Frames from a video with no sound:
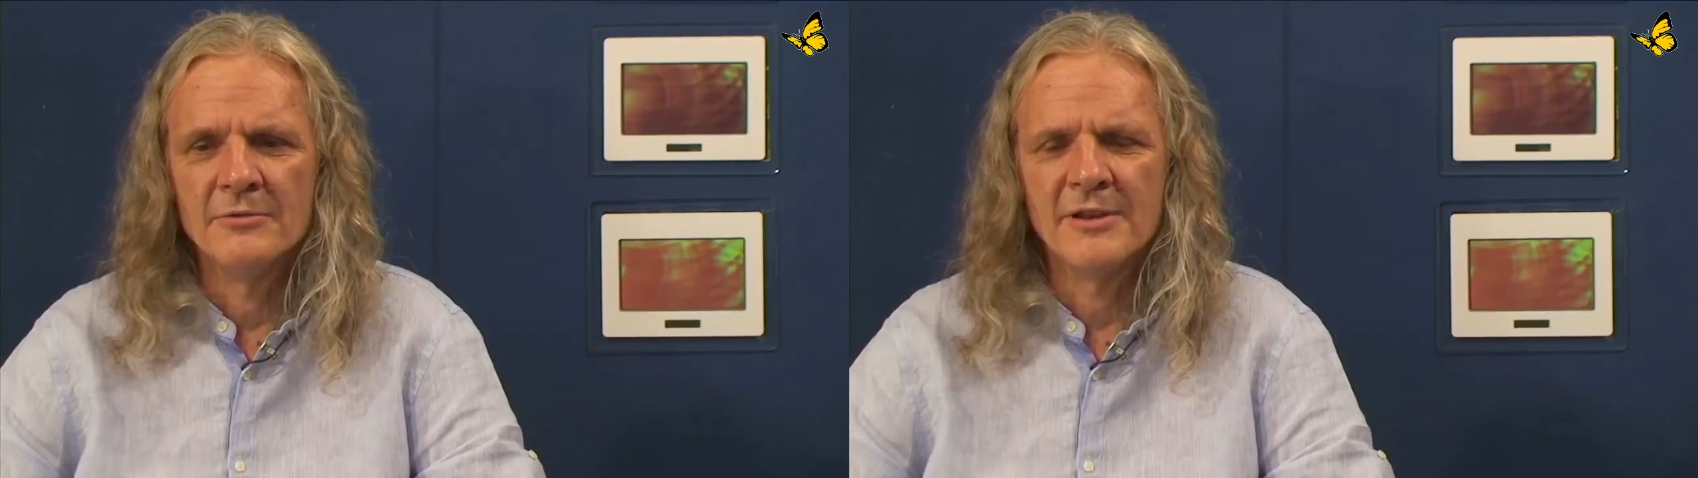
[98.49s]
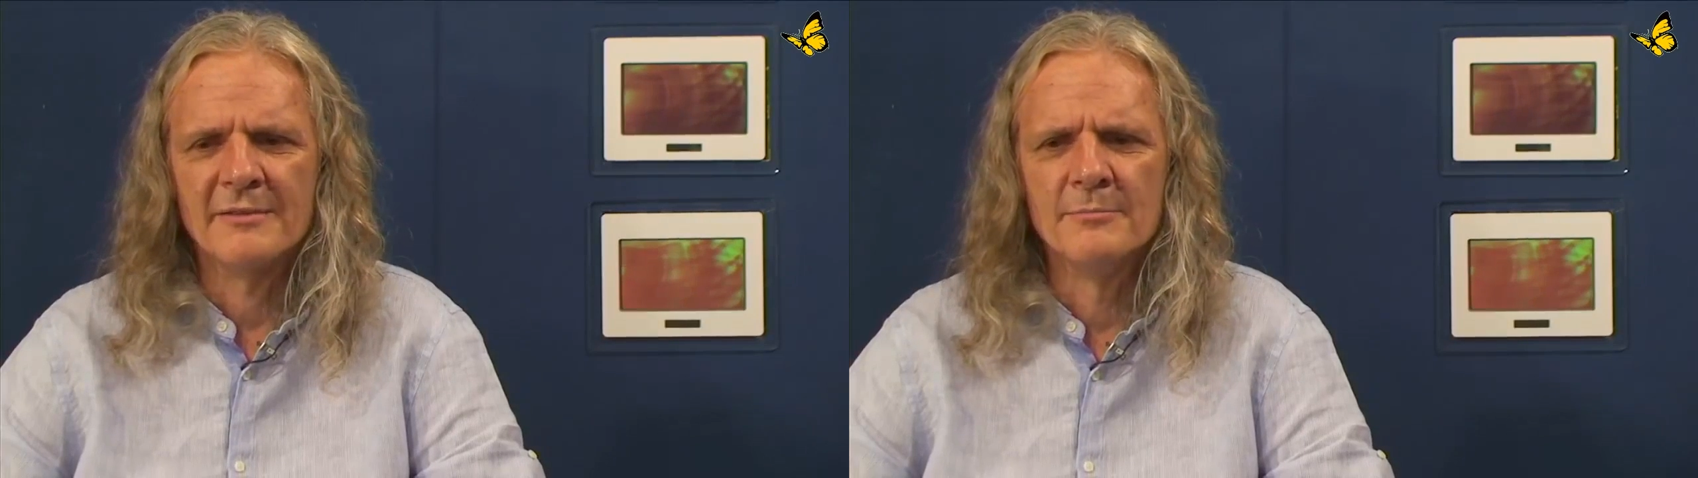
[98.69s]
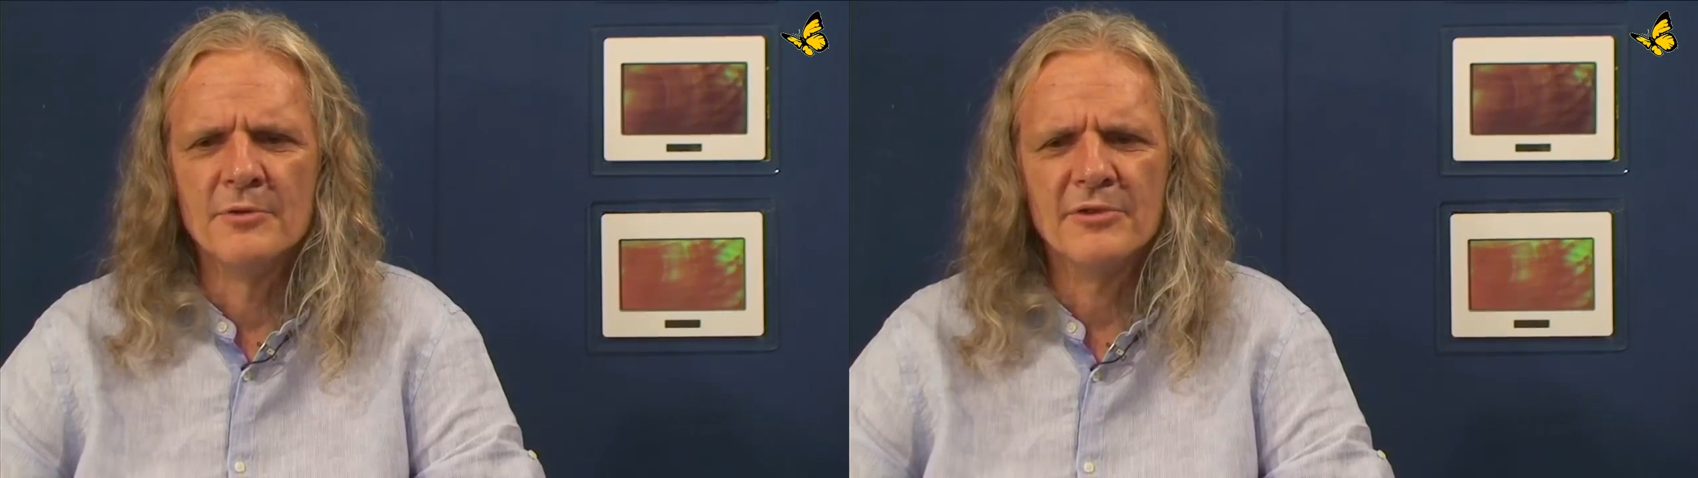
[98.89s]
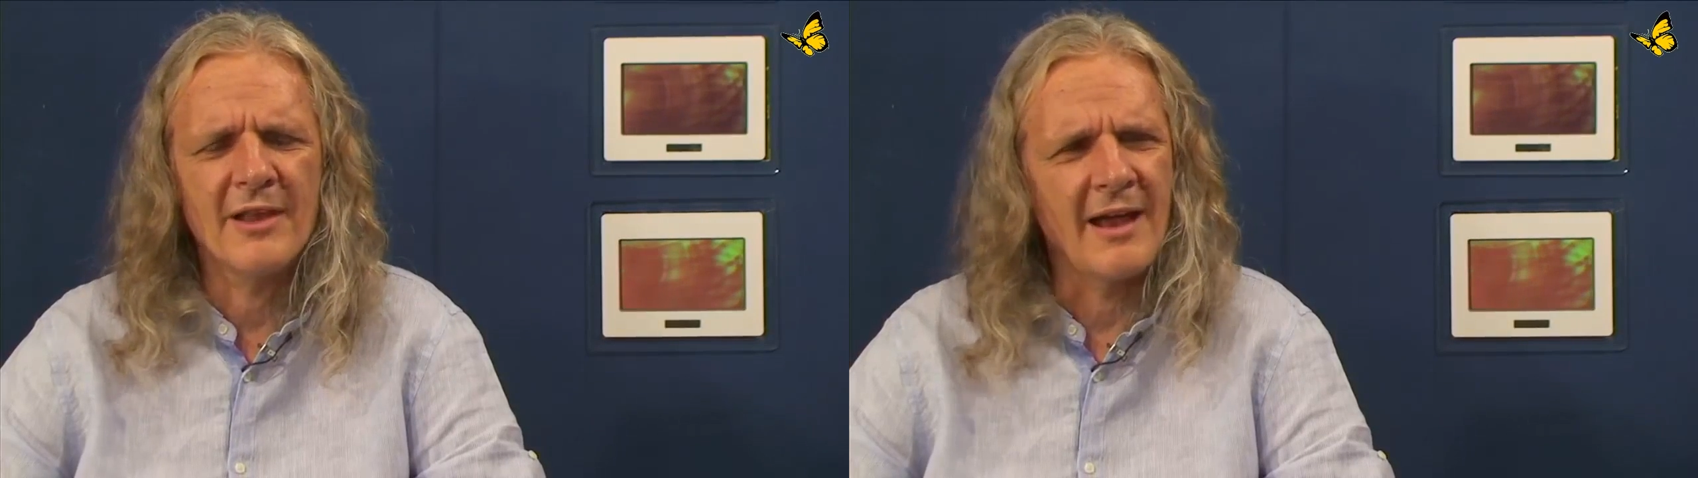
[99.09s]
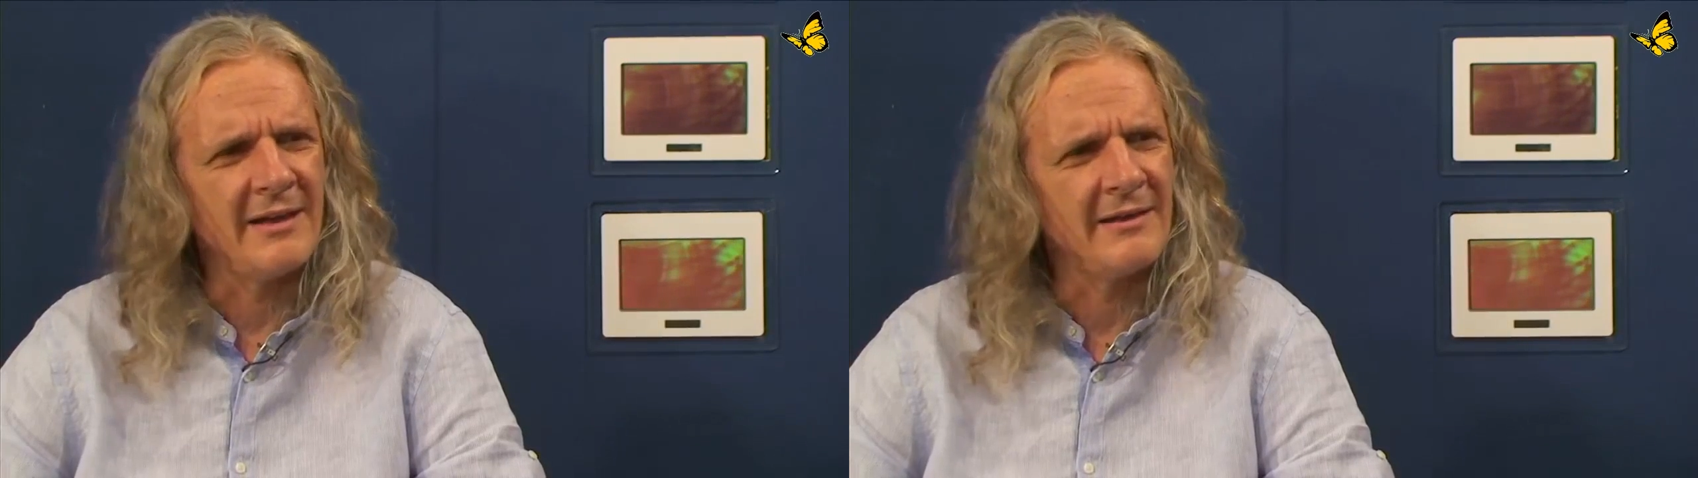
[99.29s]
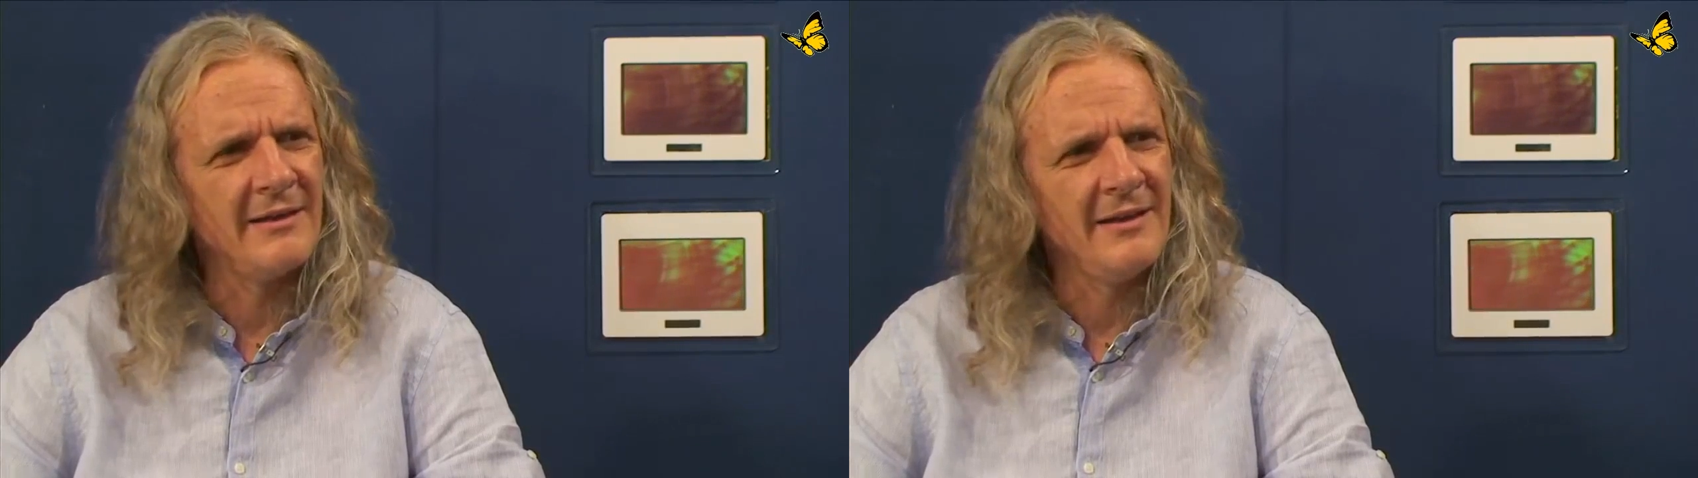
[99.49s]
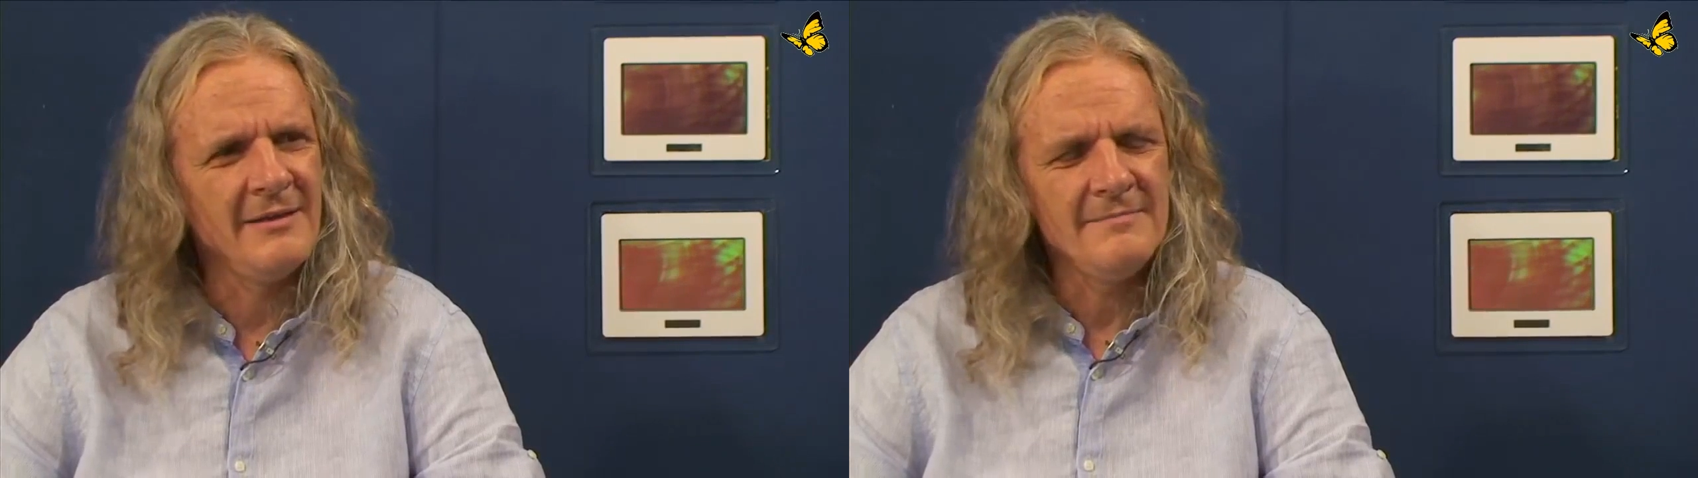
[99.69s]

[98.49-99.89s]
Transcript: und das muss sein.